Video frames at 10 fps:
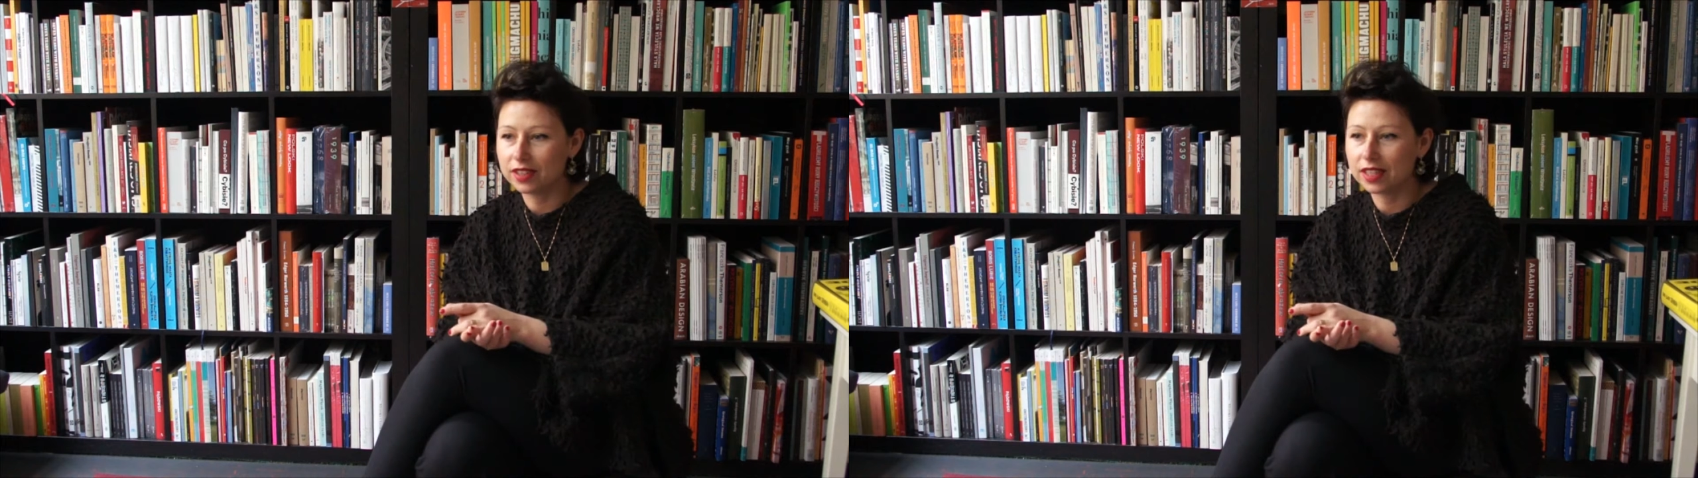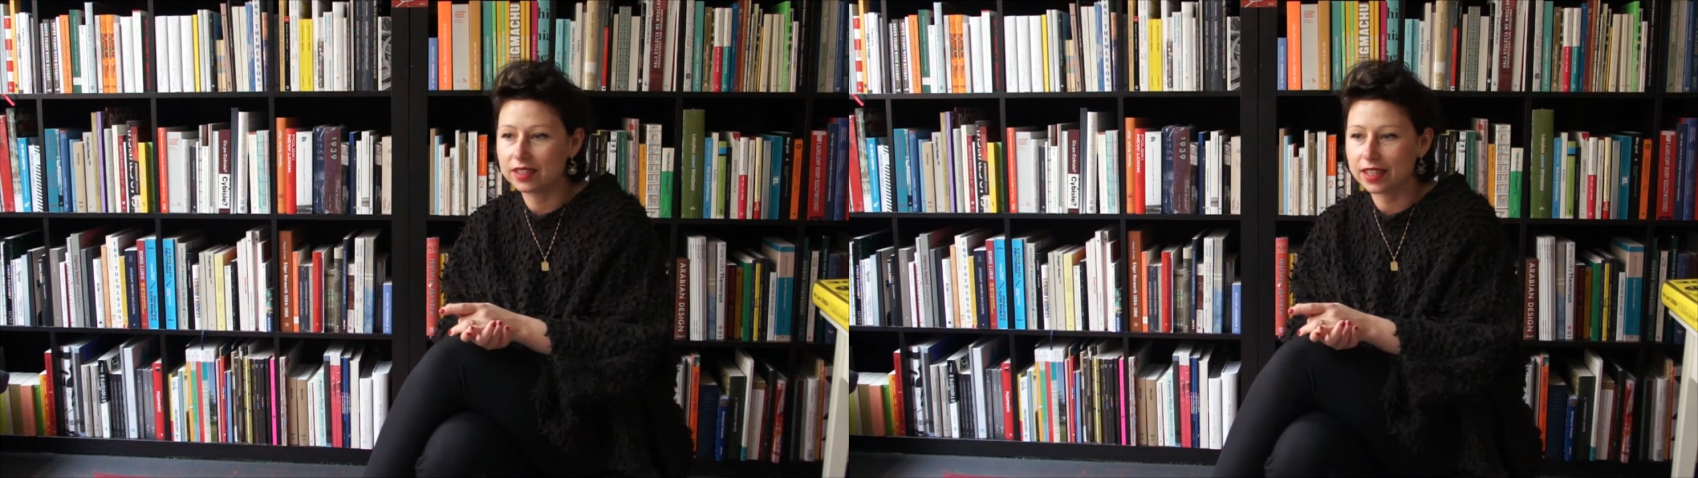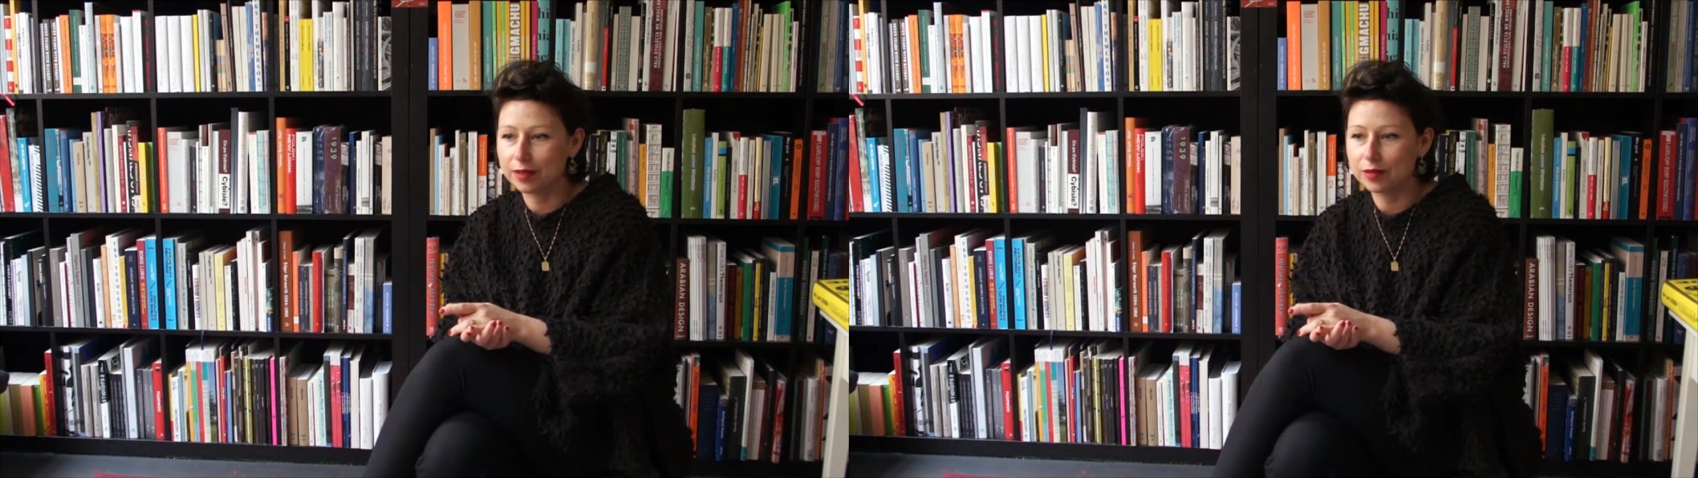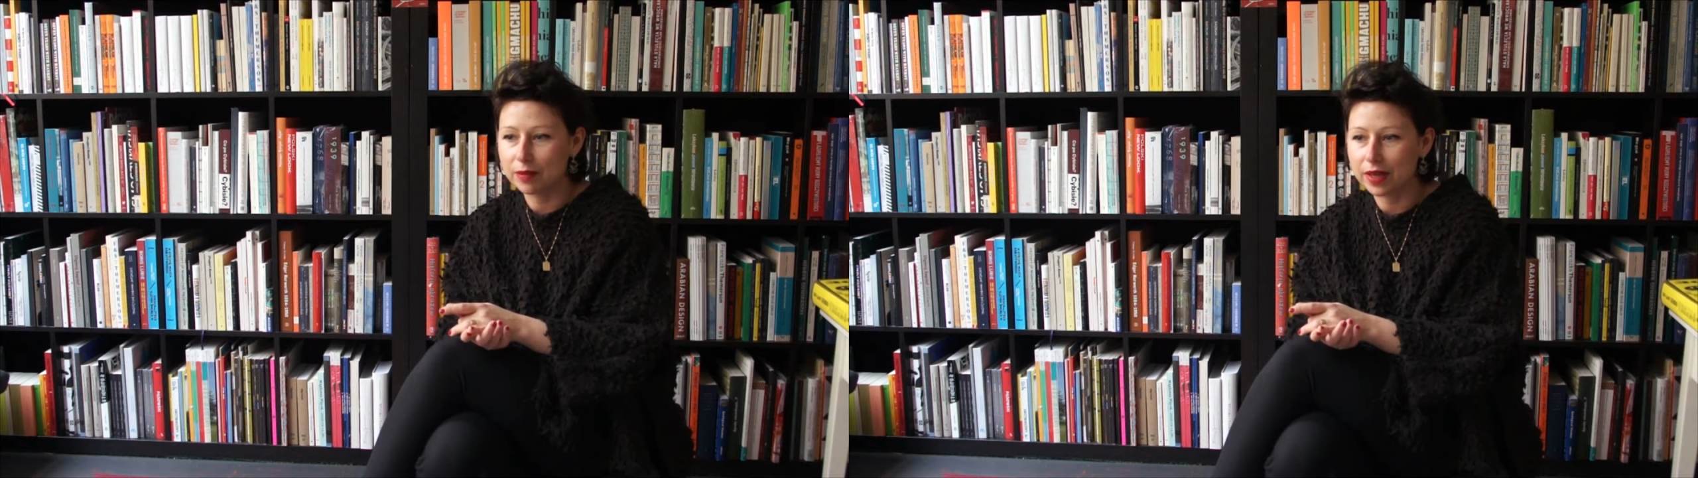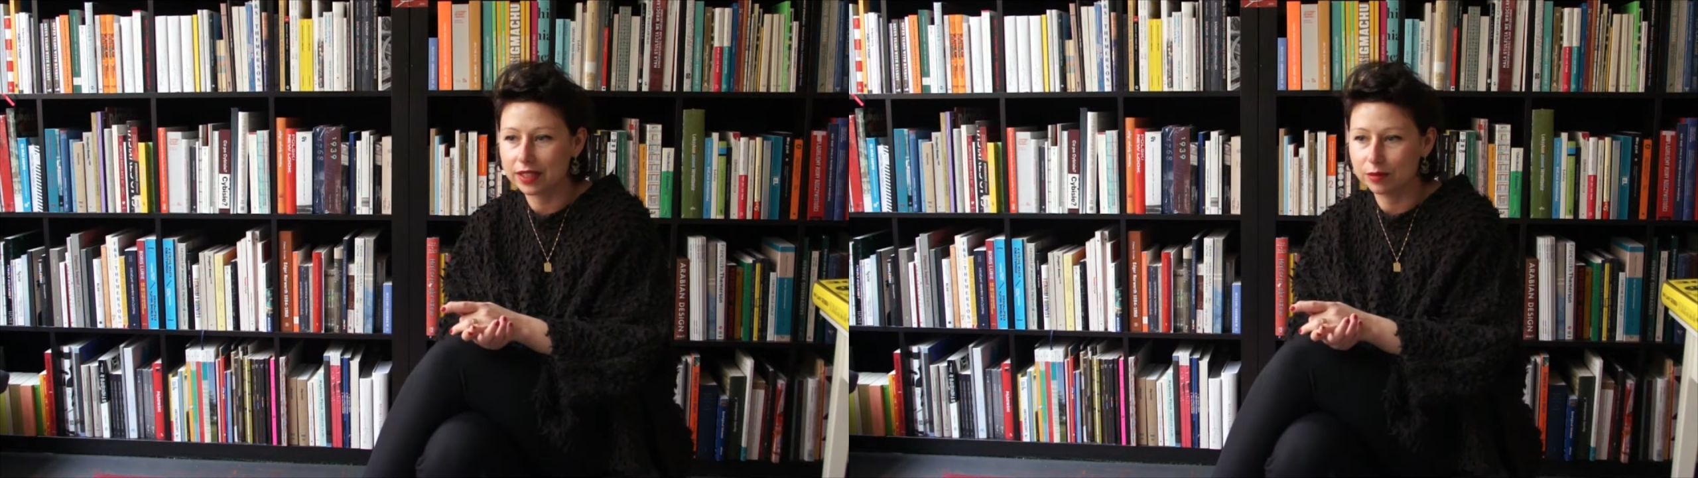nad takim
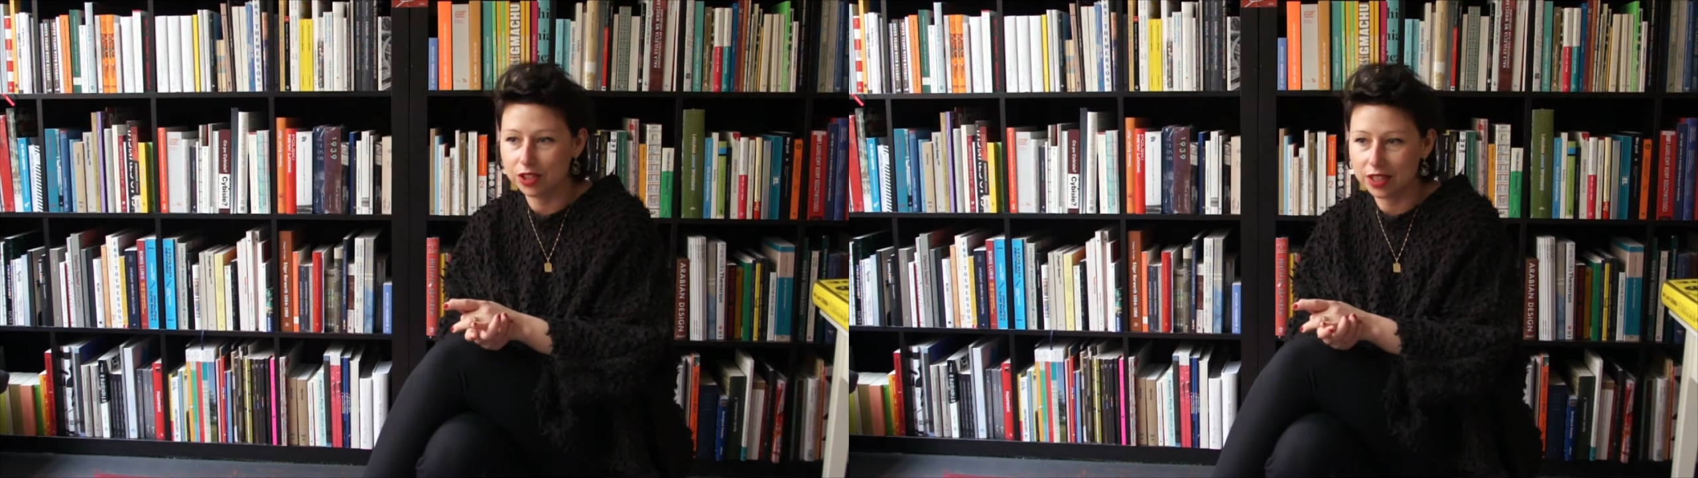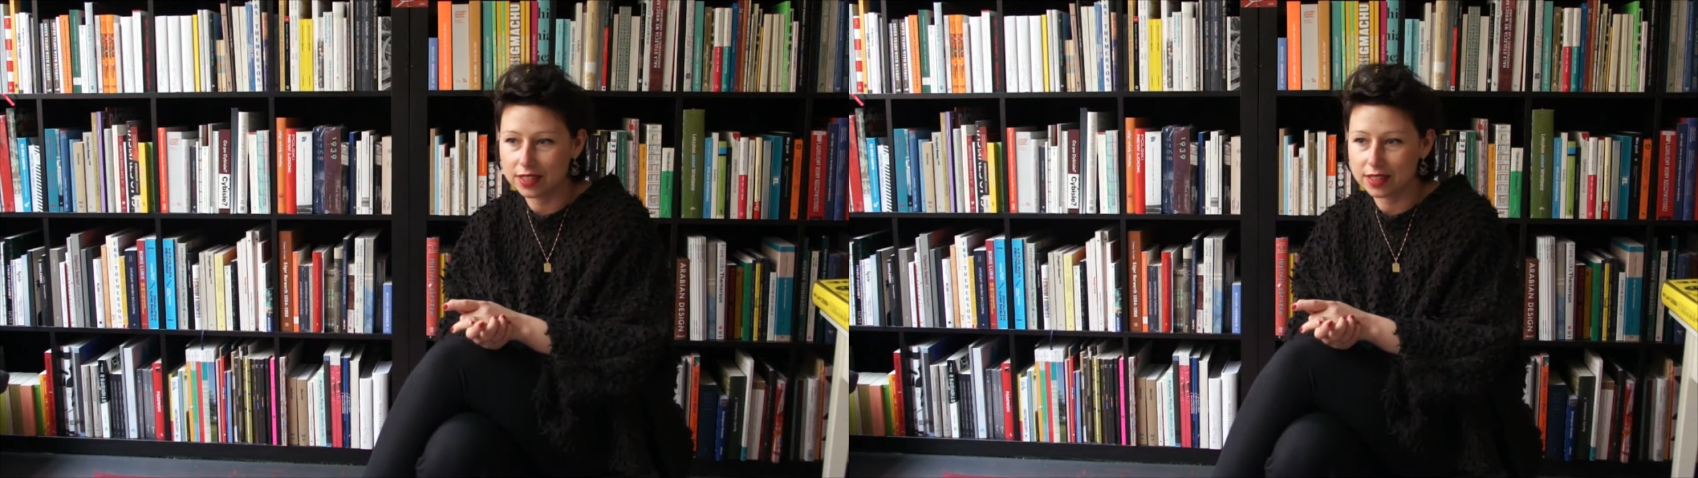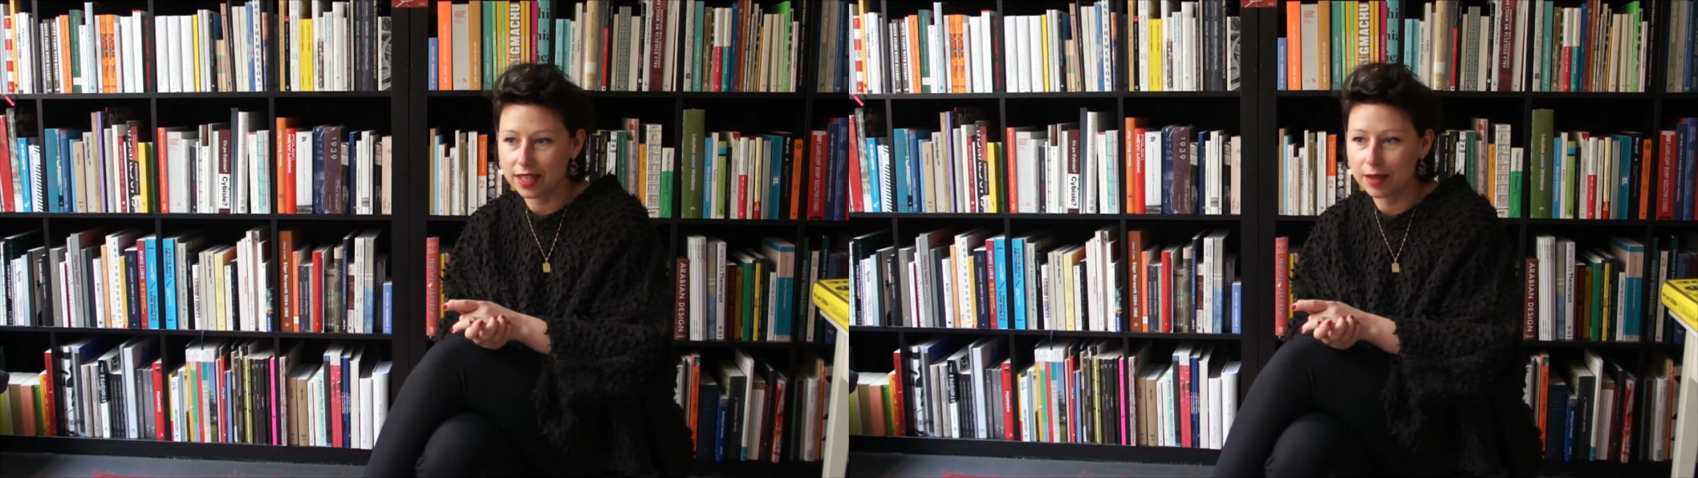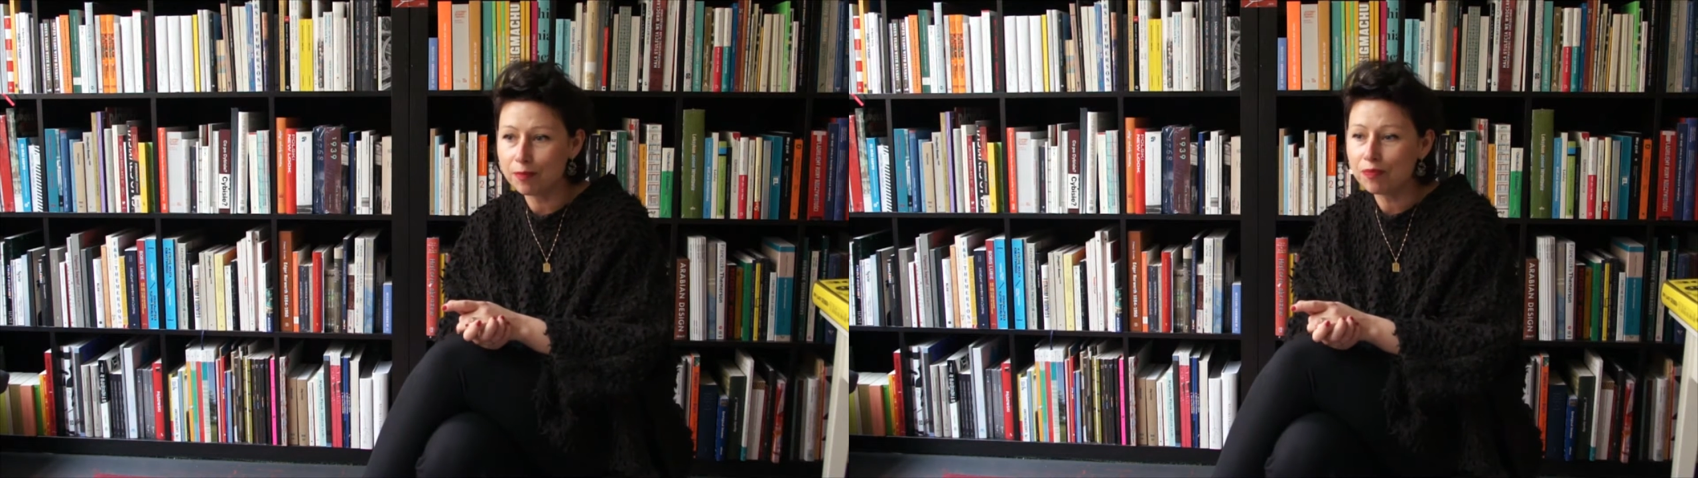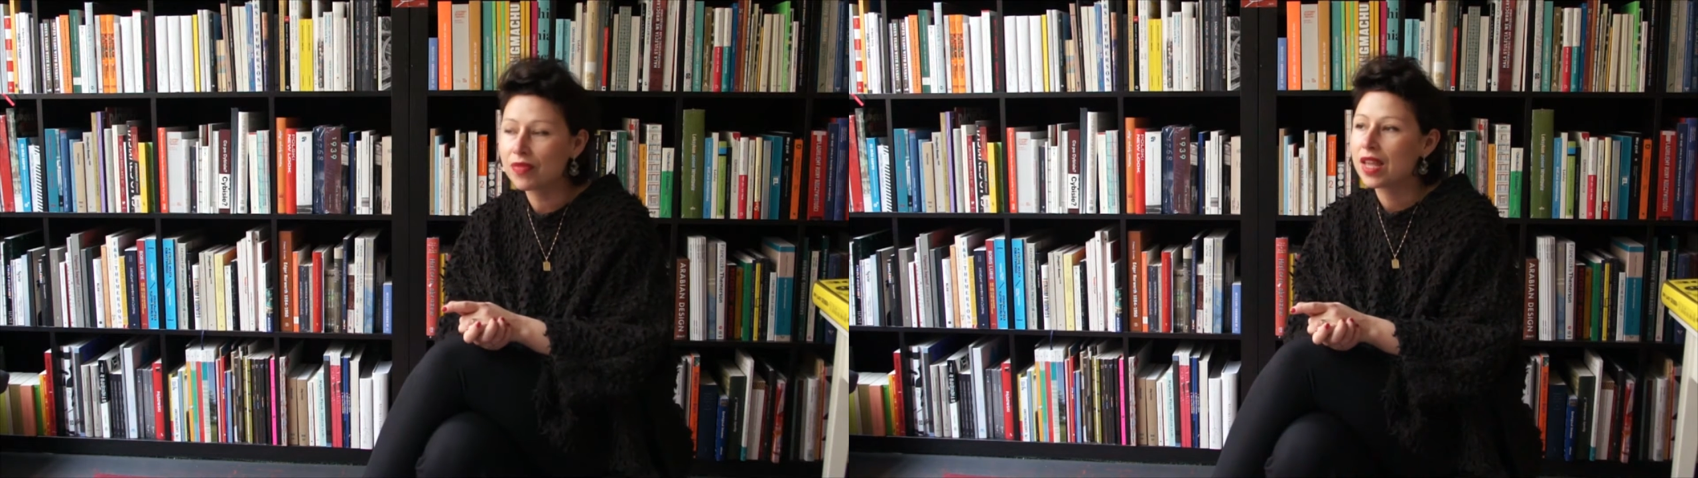tematem z dzieckiem?